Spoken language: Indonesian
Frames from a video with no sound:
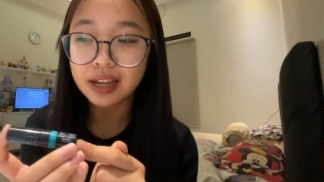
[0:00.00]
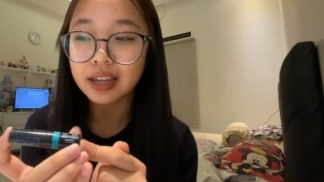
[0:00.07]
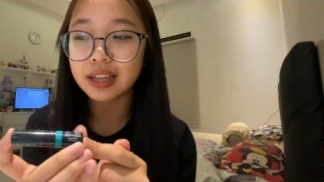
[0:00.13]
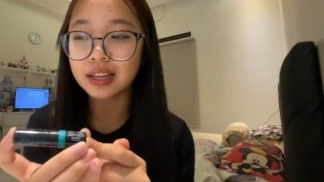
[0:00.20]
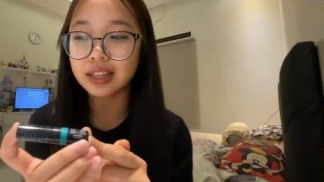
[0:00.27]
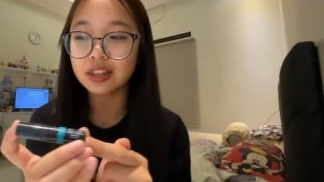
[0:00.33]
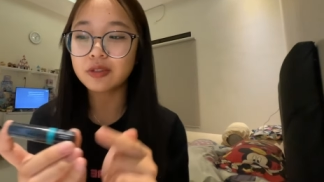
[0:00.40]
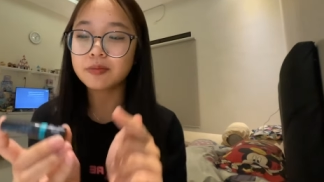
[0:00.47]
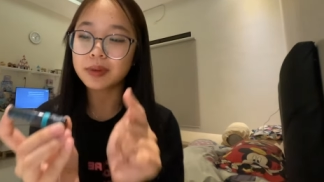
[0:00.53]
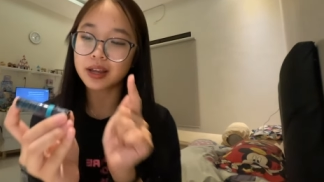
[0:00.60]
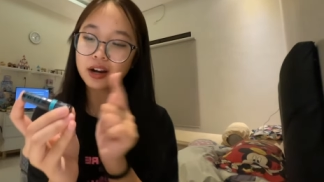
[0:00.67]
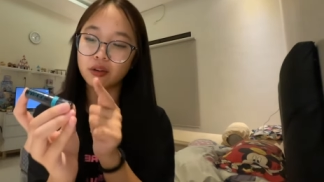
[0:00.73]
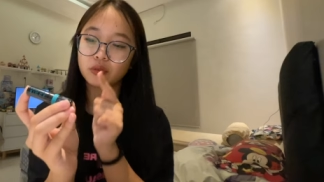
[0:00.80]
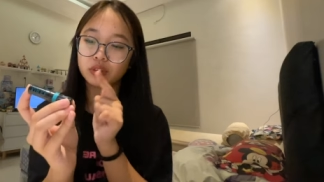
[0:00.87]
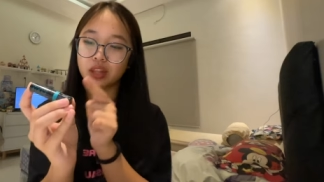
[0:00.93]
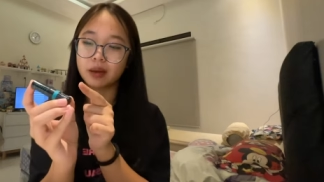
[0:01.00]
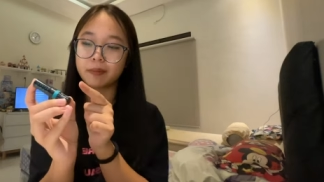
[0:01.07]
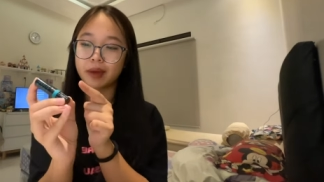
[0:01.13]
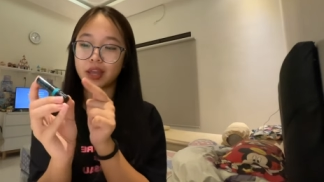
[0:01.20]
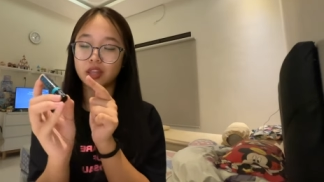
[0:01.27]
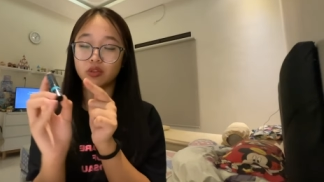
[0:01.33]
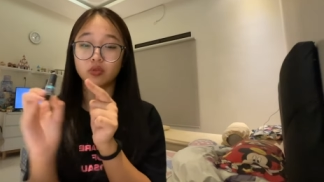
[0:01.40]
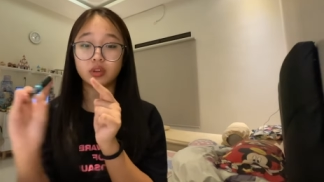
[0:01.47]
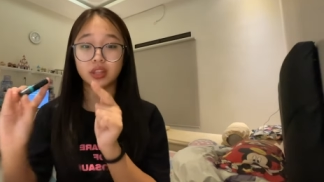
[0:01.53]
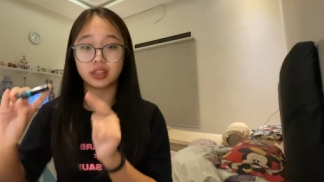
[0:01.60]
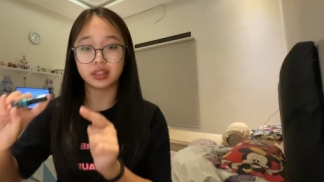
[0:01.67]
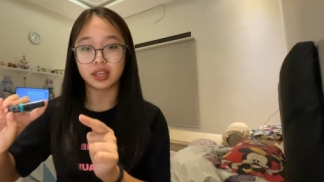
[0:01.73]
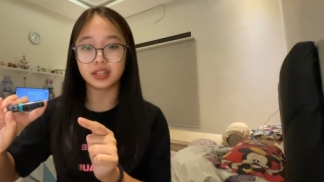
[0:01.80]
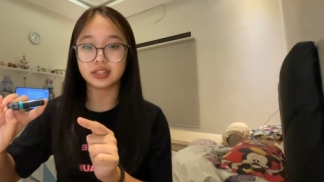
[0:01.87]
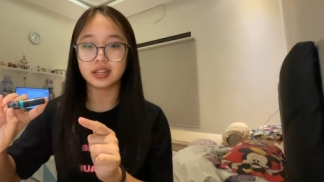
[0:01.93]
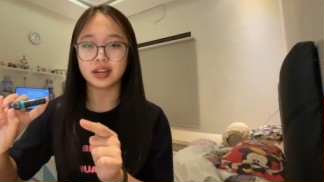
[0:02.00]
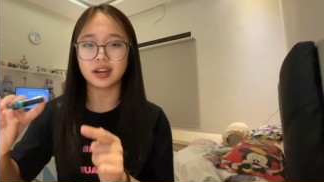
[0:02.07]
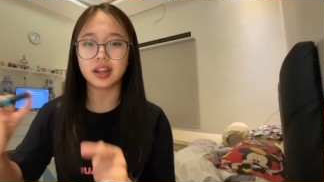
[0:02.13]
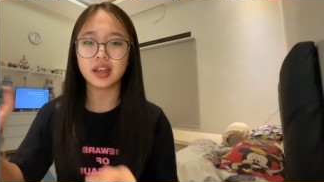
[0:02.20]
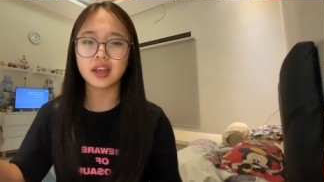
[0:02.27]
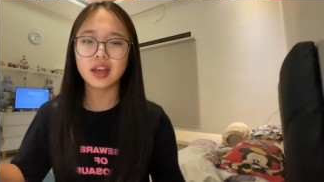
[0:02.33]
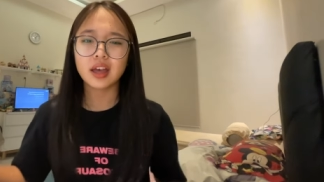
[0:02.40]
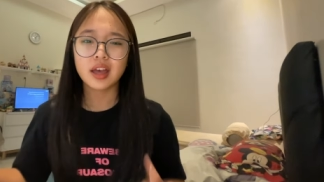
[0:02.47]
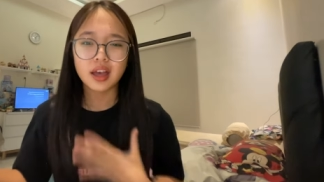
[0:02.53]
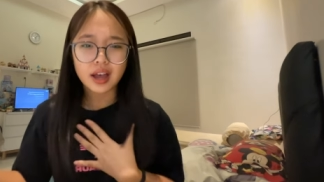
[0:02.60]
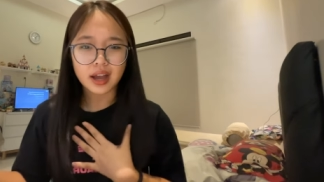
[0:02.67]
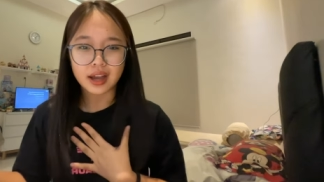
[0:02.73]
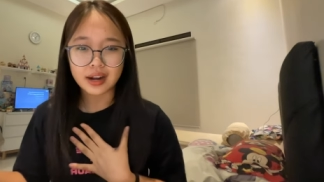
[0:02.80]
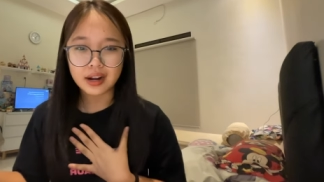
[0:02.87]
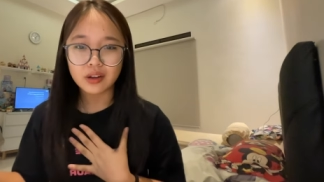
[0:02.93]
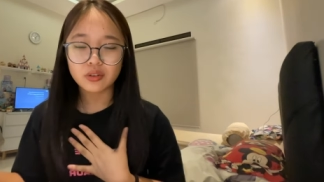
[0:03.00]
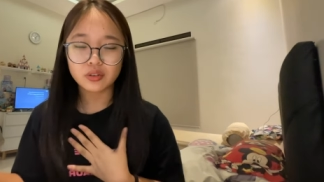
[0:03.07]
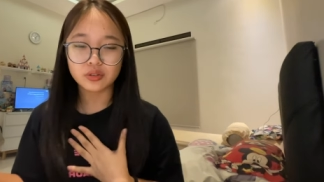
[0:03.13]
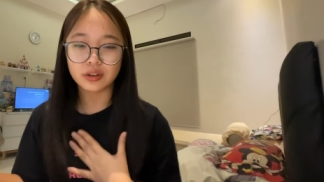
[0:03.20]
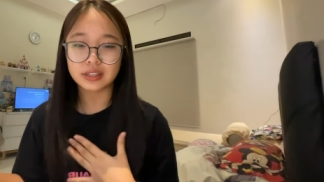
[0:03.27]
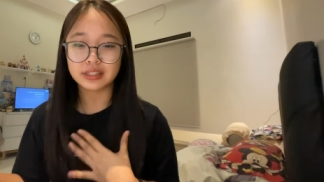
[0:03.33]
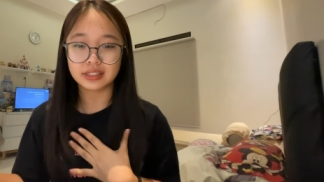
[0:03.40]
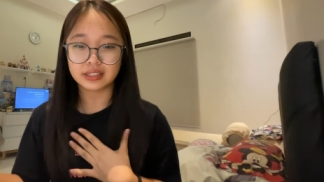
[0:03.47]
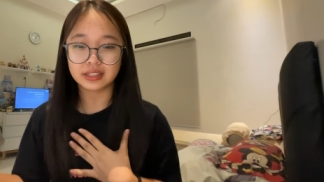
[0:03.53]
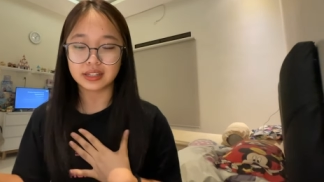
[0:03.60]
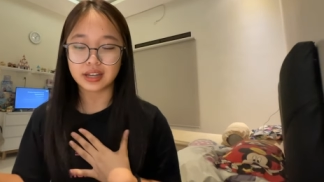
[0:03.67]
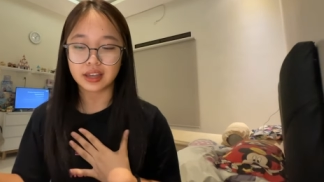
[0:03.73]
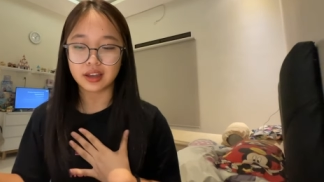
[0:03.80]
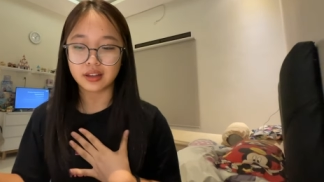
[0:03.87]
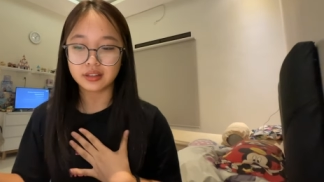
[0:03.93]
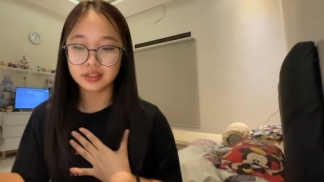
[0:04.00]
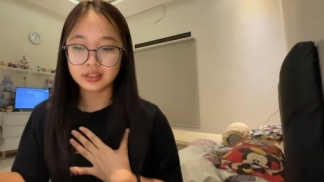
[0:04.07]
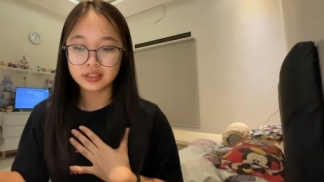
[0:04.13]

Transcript: ini tuh barang utama gitu di tas karena kadang aku suka sesek kayak